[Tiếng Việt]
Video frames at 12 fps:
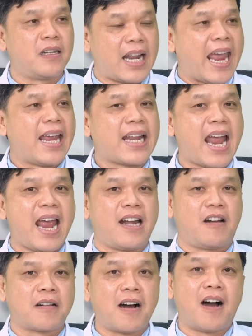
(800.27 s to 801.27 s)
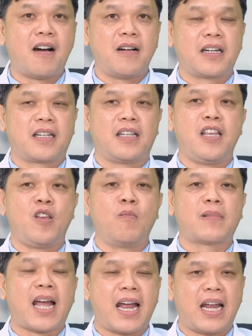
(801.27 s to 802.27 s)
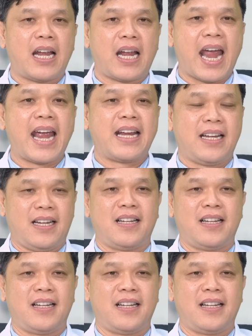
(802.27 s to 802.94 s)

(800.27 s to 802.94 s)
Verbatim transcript: lẽ ra nó có khi chúng ta ăn,